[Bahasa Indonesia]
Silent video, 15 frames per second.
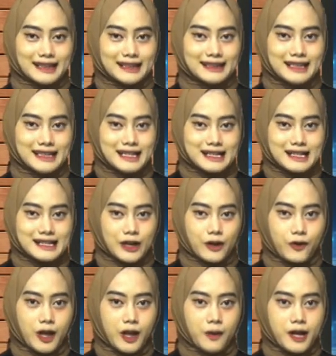Desa
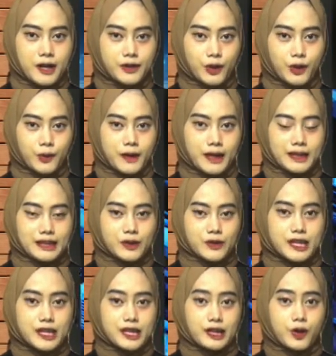Kolomandor B terus
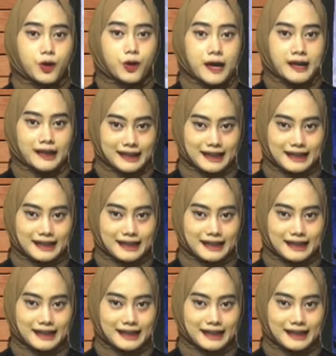dikobarkan.